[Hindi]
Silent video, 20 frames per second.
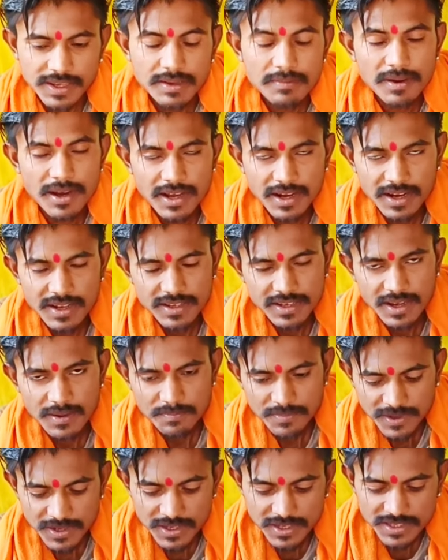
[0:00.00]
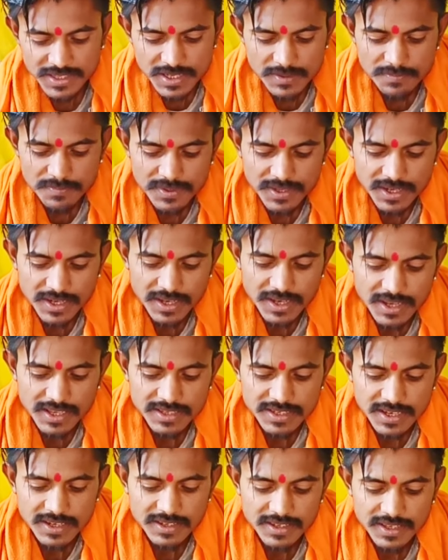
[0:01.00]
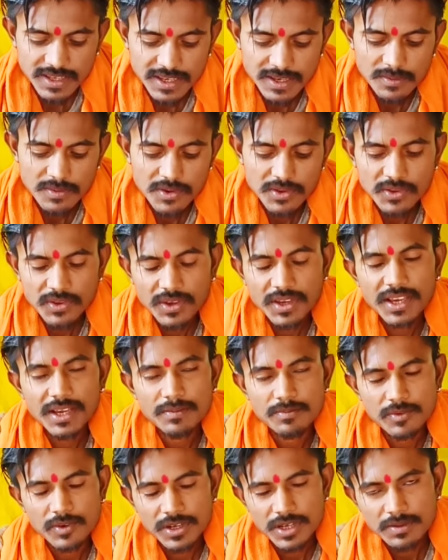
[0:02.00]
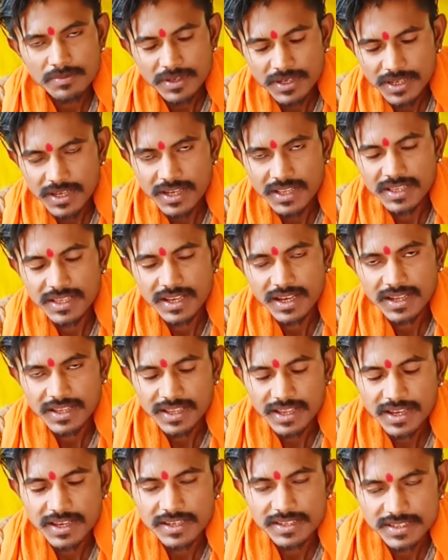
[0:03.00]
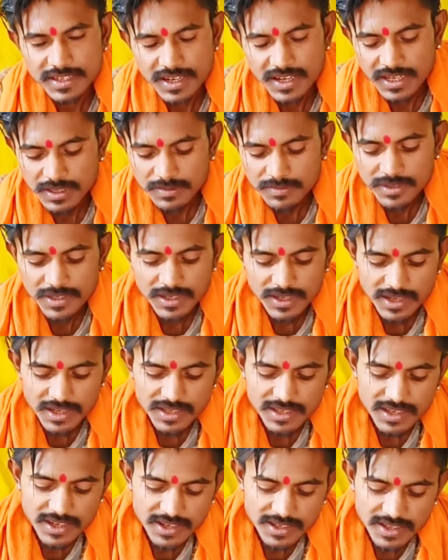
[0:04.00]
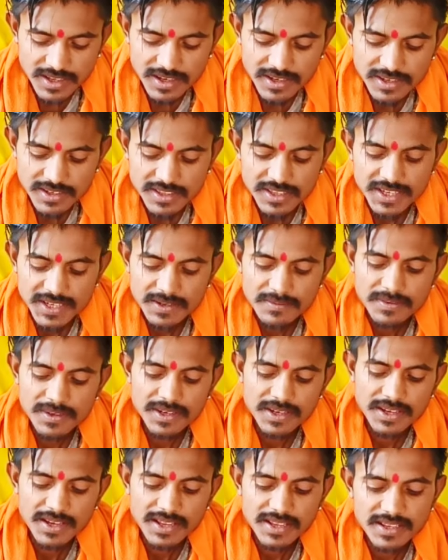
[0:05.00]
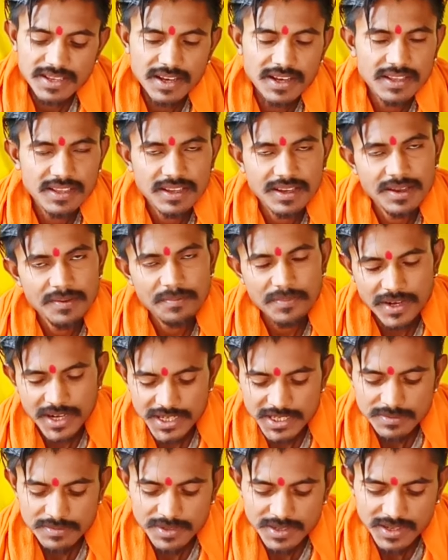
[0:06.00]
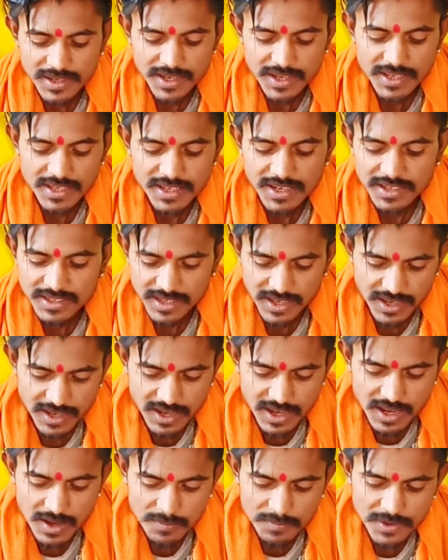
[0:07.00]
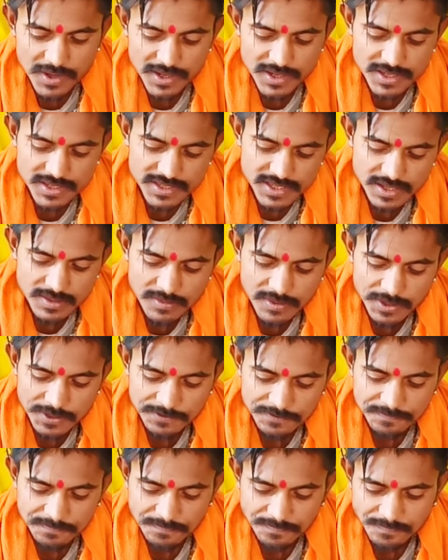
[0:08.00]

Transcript: नहीं महाराज आपके नसीब से निकल सकते हैं वो तो एक मुखी भी निकल जाता है सात भी निकल जाता है तीन भी निकल जाता है पाँच भी निकल जाता है आपका नसीब है